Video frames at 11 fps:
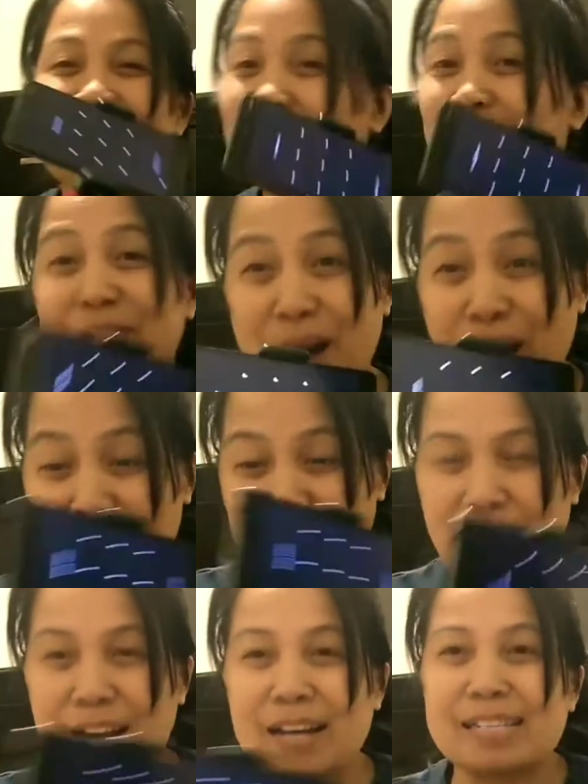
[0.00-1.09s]
oh,
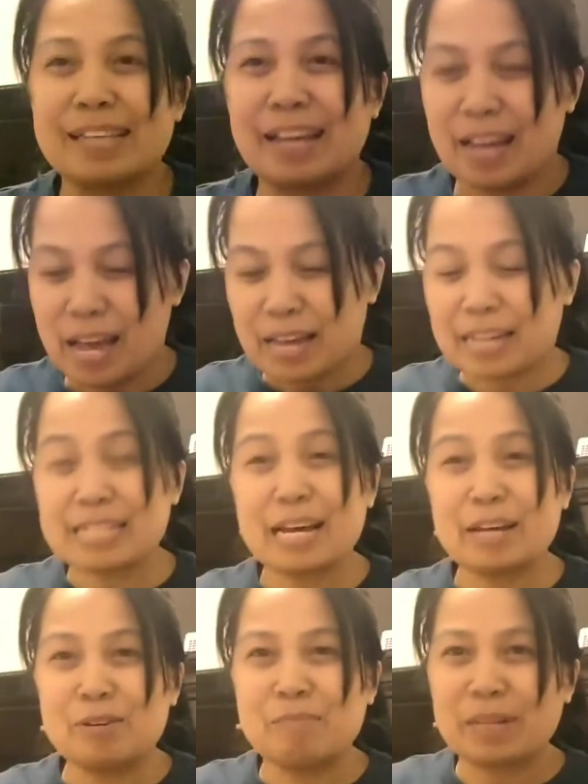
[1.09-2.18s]
nakakatanga kasi. Kasi
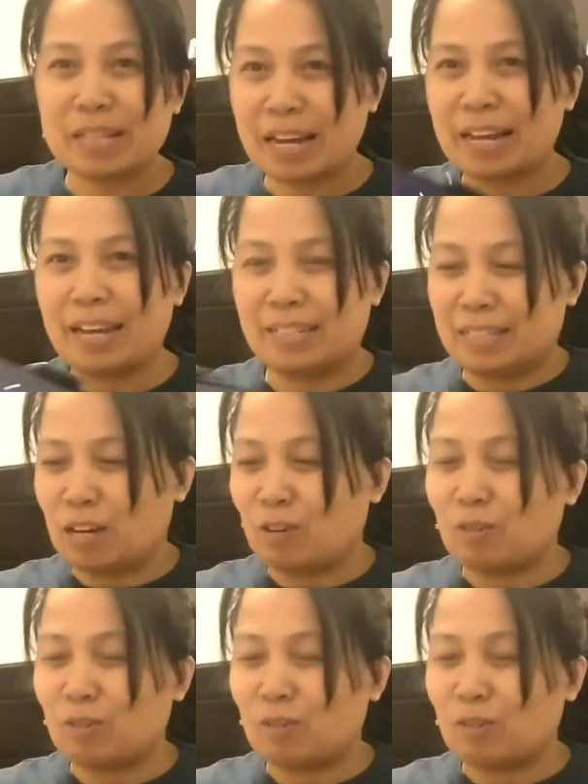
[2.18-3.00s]
ano, pag nag edit ako,